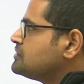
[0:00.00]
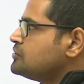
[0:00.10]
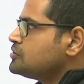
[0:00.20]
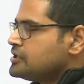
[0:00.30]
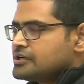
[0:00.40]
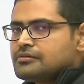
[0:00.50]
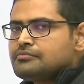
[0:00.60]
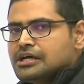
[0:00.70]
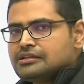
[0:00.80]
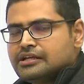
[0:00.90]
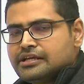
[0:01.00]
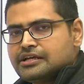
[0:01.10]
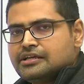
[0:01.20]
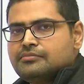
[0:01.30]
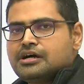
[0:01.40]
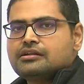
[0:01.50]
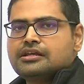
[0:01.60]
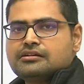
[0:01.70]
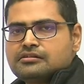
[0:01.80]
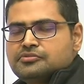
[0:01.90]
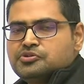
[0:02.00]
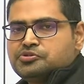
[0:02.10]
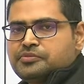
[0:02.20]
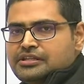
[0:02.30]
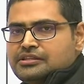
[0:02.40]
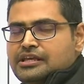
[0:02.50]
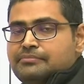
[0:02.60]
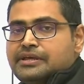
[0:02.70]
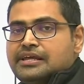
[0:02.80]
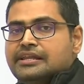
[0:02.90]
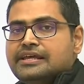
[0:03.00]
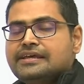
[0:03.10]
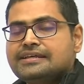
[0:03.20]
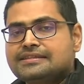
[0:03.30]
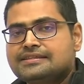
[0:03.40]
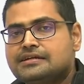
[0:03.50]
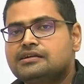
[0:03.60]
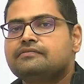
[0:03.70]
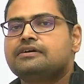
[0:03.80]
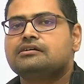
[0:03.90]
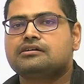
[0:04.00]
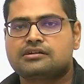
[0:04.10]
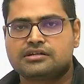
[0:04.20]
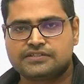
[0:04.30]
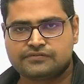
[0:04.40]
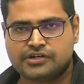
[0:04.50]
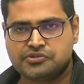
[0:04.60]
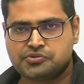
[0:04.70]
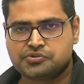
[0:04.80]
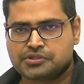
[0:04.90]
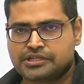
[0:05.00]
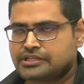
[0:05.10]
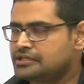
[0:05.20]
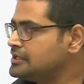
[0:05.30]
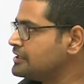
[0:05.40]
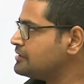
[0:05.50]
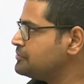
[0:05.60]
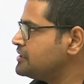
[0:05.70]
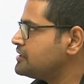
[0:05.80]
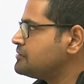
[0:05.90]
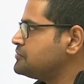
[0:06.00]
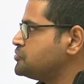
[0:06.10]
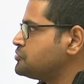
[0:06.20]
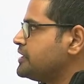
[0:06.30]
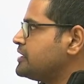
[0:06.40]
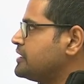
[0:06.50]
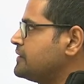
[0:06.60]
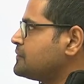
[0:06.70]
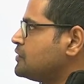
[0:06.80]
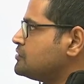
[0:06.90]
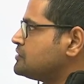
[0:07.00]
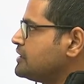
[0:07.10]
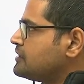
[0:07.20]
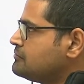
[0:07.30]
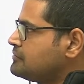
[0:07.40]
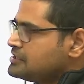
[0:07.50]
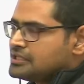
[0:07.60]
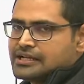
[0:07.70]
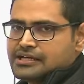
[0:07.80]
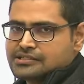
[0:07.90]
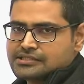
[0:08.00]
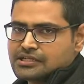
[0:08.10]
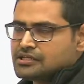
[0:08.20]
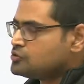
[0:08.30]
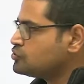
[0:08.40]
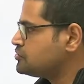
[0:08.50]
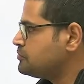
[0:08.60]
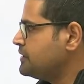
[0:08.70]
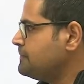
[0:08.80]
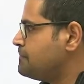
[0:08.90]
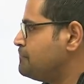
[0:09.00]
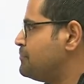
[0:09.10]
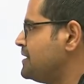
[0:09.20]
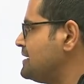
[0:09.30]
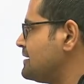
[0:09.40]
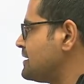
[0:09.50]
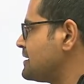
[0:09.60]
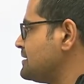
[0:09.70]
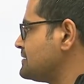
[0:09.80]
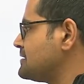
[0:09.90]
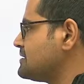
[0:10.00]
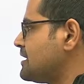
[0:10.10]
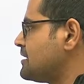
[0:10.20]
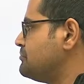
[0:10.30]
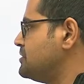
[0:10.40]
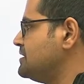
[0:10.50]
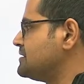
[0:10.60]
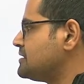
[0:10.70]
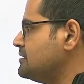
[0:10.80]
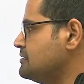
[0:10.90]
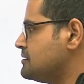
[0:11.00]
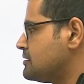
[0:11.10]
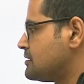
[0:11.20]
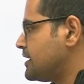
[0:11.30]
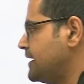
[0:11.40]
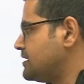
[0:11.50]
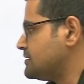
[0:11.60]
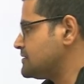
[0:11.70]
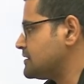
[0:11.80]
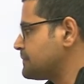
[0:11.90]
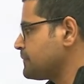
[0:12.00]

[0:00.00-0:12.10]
साउथ की अगर हम बात करें कई बार ये टर्म यूज़ में आती है पहले थर्ड वर्ल्ड कंट्रीज वर्ड यूज़ होता था लेकिन अभी ये टर्म यूज़ में आ रही है और इसकी अगर हम बात करें आंसर की तो इसमें बी करेक्ट आंसर जाएगा बी इज़ द राइट आंसर